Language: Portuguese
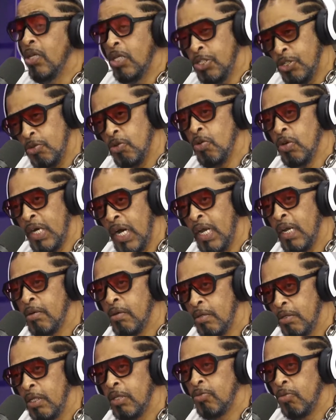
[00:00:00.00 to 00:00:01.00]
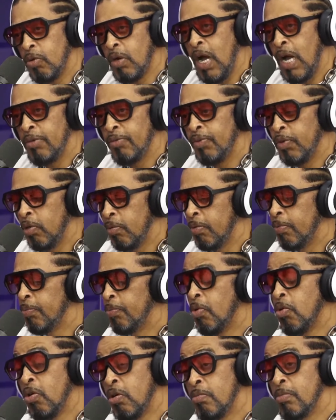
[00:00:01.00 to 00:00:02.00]
E chegou um cara educado e falou:
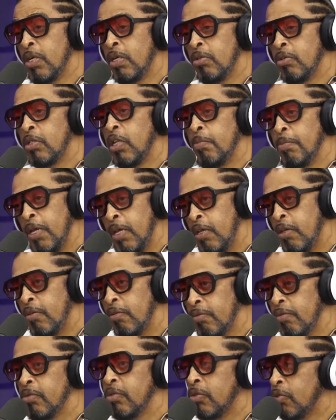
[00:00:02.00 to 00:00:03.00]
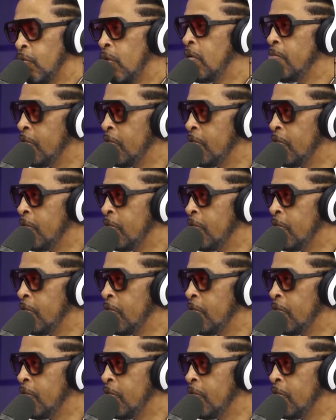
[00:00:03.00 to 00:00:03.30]
pô, mano, também sou